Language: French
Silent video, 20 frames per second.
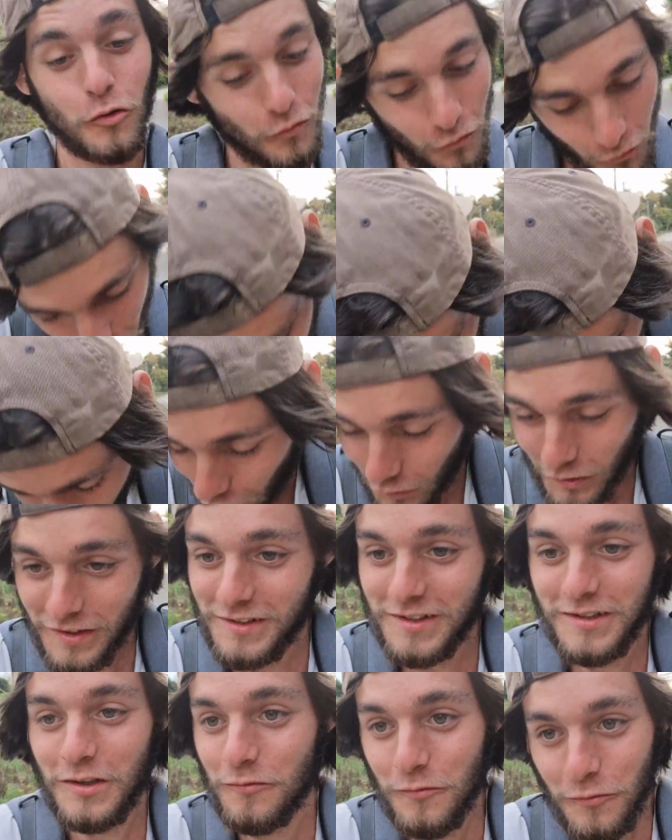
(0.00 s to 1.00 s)
je vous jure, je
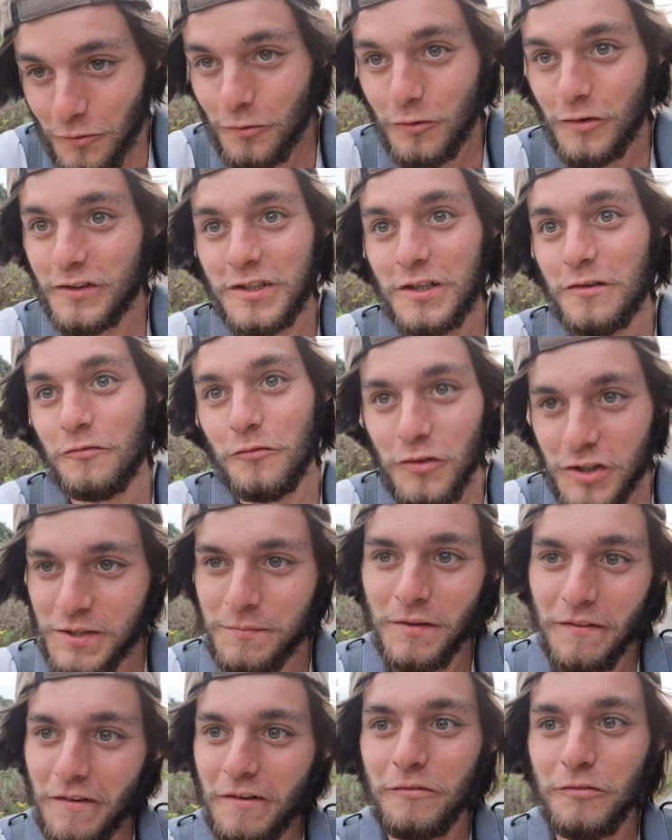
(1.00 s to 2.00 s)
les ai vus et j'ai vu
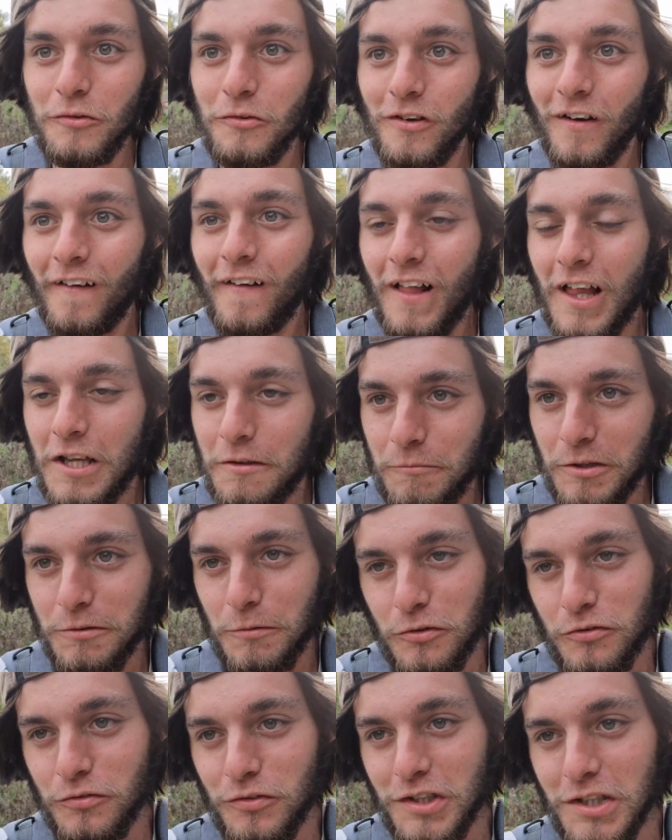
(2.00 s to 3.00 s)
qu'ils m'avaient vu, mais
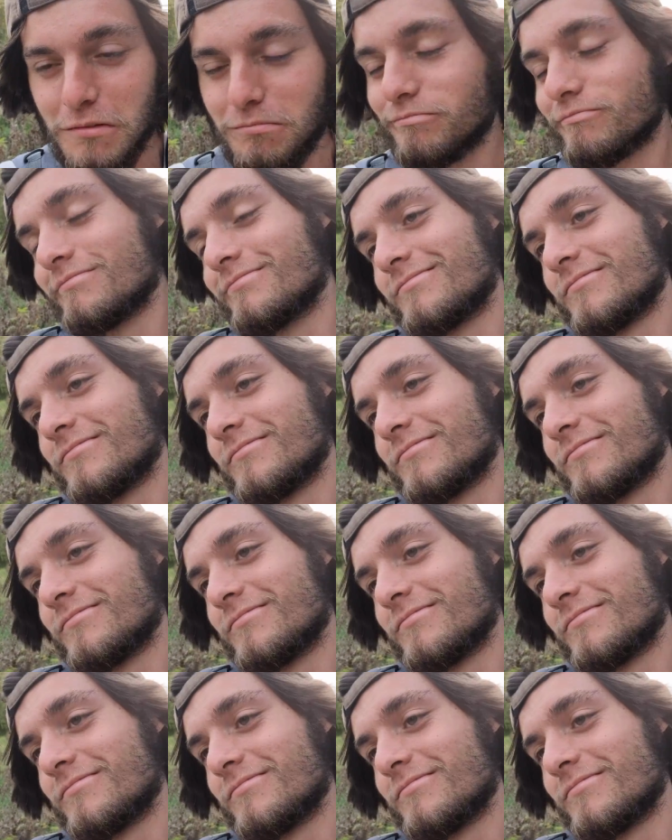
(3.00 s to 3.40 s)
je me suis dit,